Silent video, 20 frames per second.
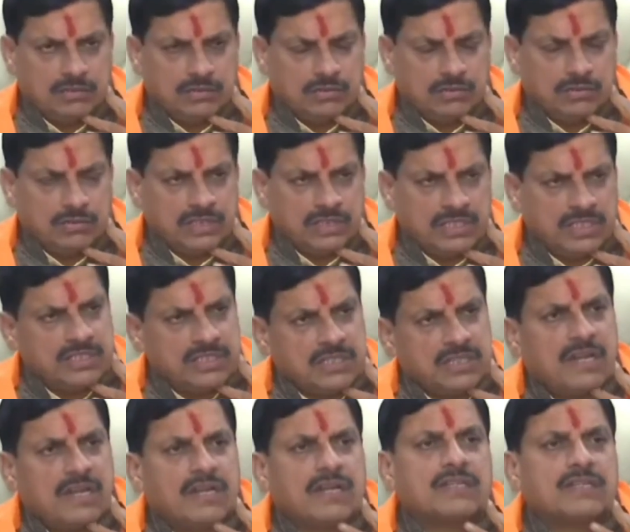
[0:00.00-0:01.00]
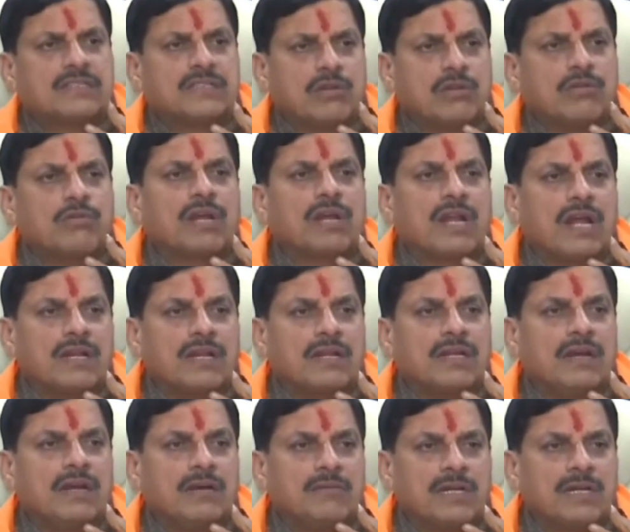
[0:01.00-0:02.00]
तो डीजी लॉकर चालू करा
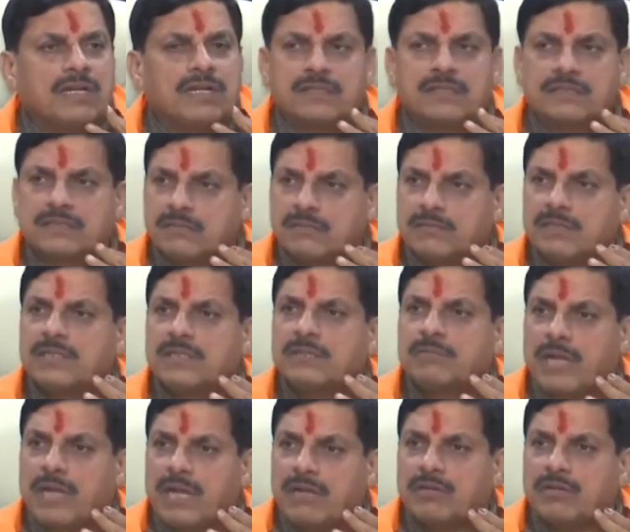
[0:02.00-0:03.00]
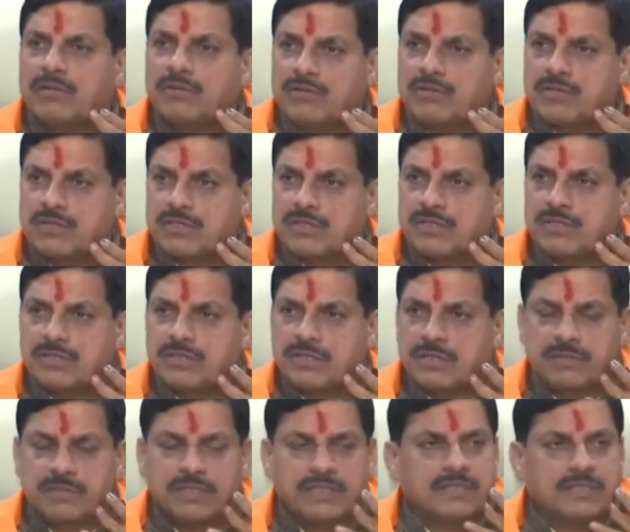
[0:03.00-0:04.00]
रहे हैं हमारे सभी प्राइवेट यूनिवर्सिटी
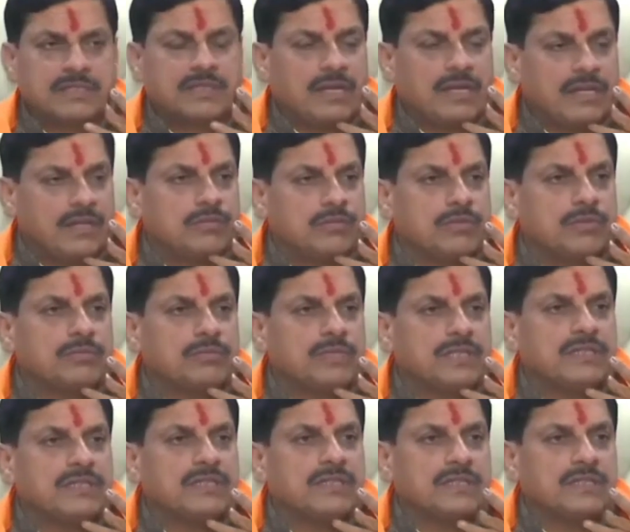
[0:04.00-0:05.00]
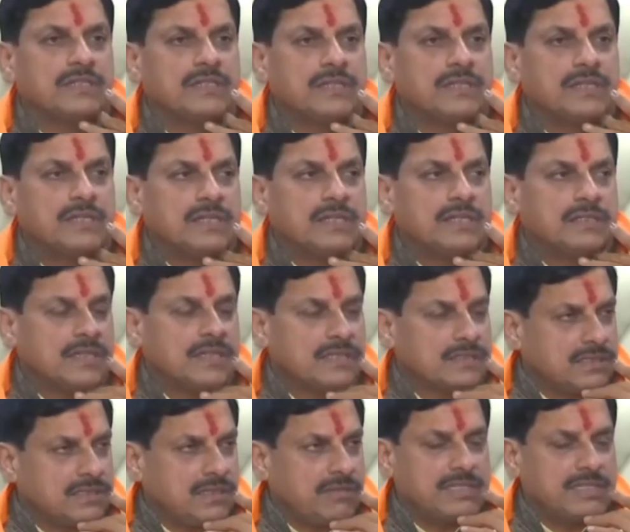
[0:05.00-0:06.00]
सभी कॉलेजों में
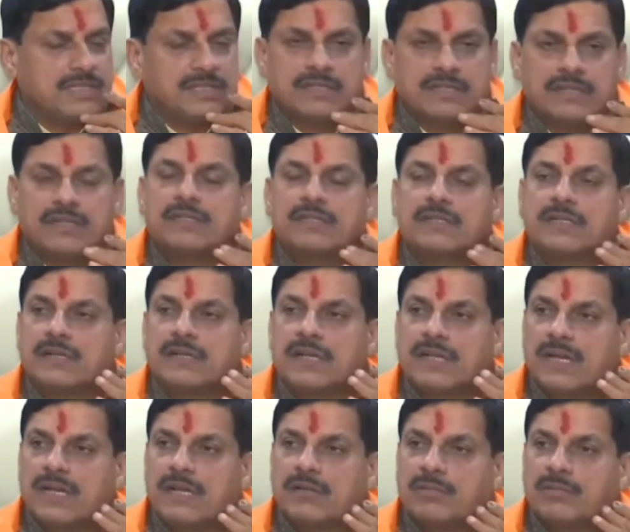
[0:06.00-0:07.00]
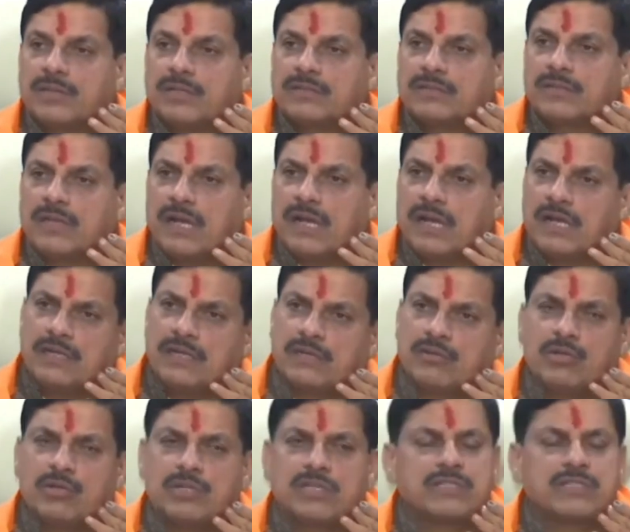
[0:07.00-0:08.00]
दस्तावेजीकरण के आधार पर हर
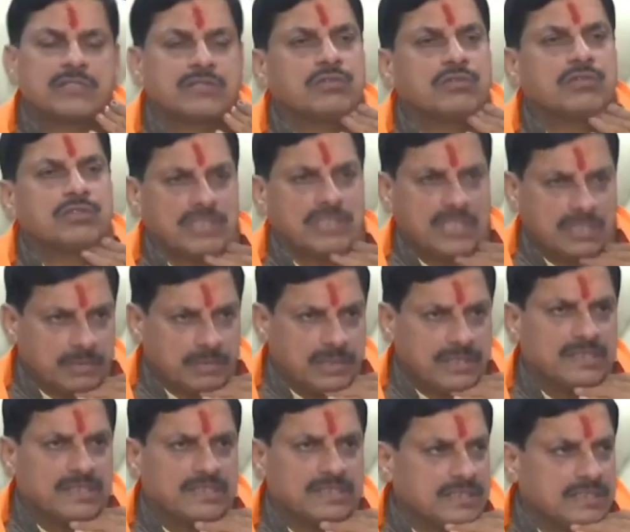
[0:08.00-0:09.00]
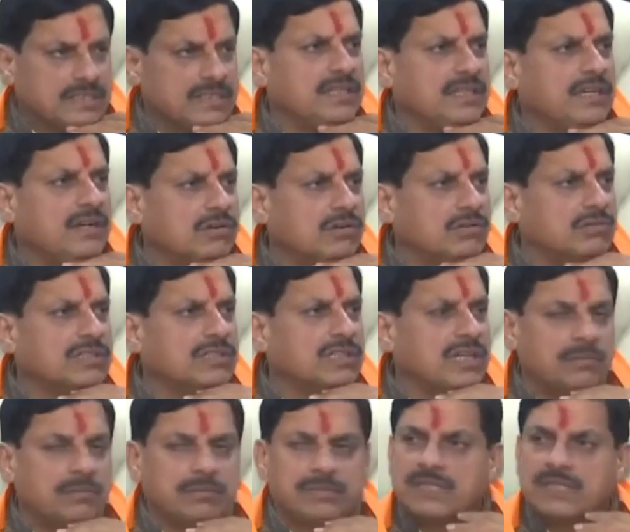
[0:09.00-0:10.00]
एक कोई किसी को चेक भी कर सकेगा और
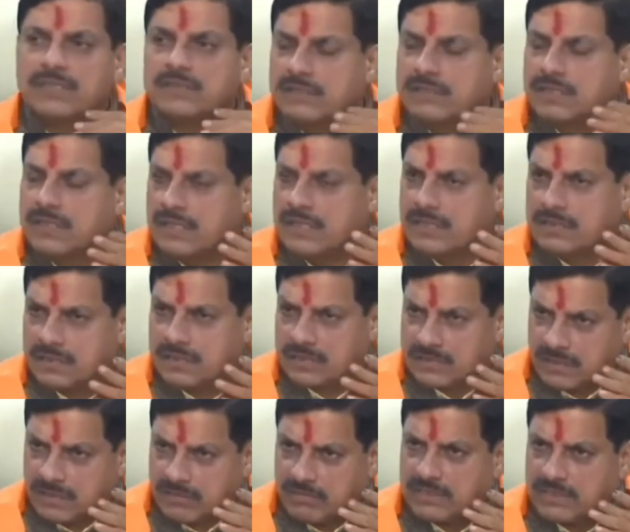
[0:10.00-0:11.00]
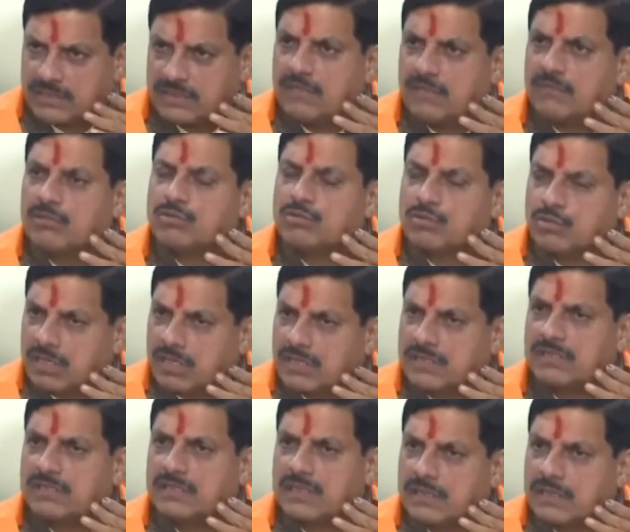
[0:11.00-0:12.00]
उनका अपना दस्तावेज का वो
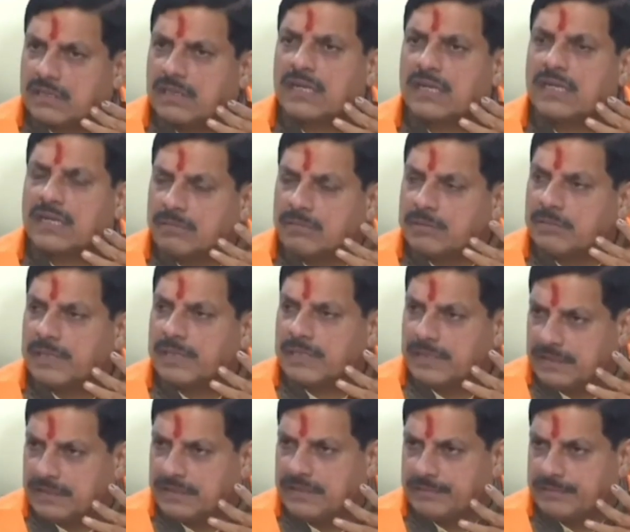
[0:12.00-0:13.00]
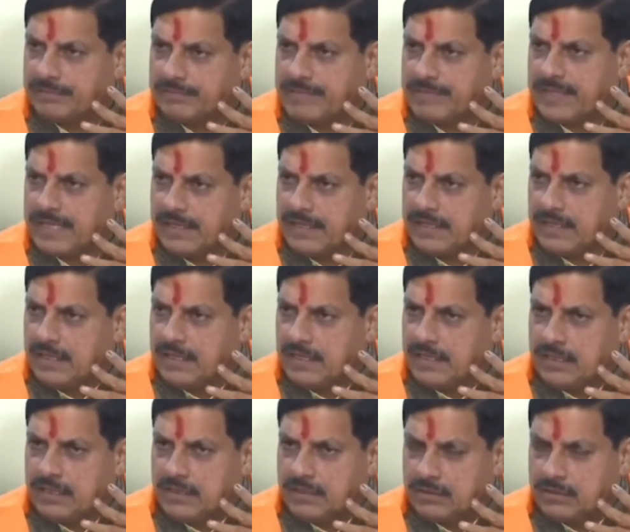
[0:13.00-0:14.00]
सुरक्षित एक डाटा भी बनेगा
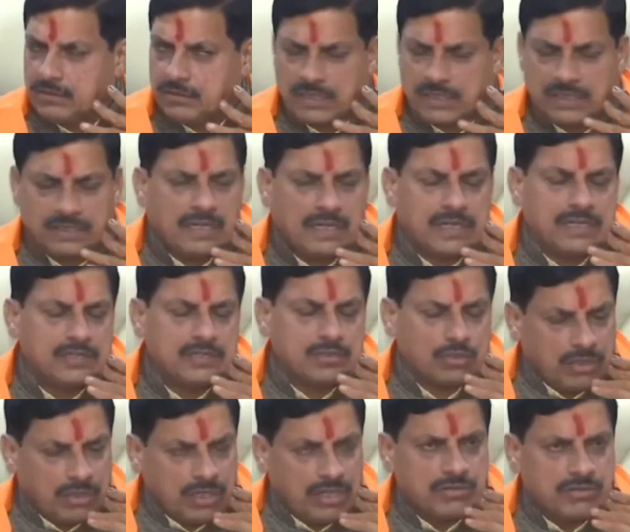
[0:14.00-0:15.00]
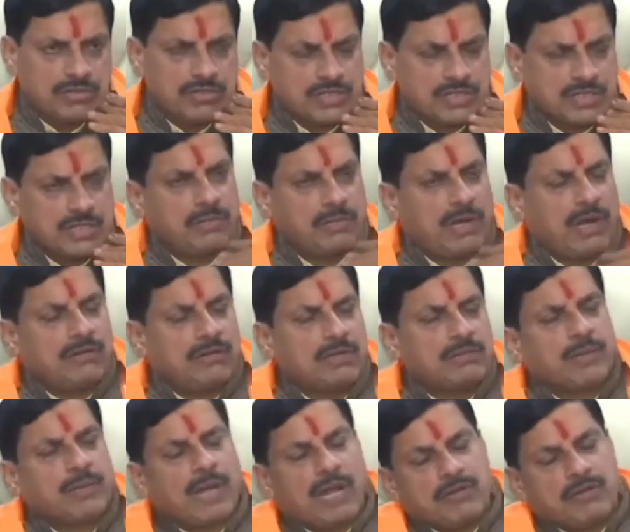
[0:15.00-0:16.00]
तो सरकारी 16 यूनिवर्सिटी
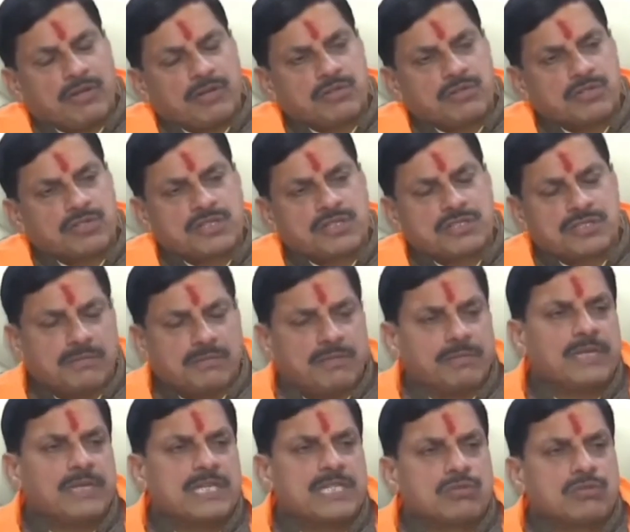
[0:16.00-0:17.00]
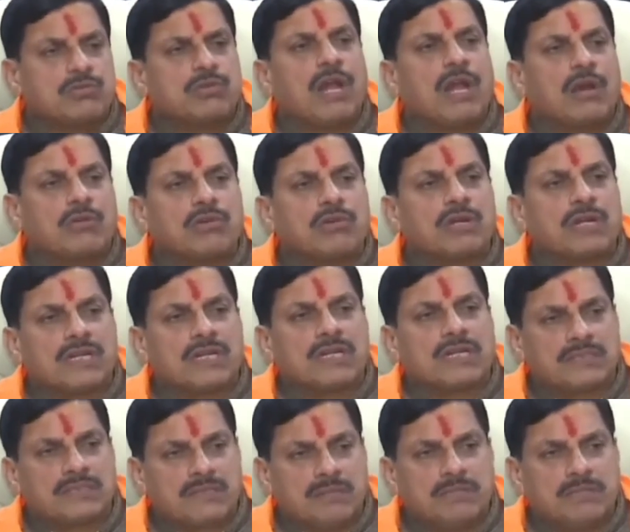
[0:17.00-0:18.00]
बावन प्राइवेट यूनिवर्सिटी सभी में इसको लागू
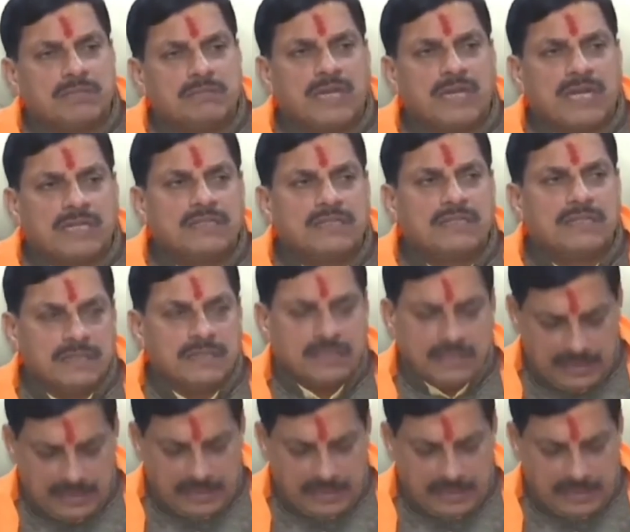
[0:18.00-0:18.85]
करने के संबंध में आज निर्णय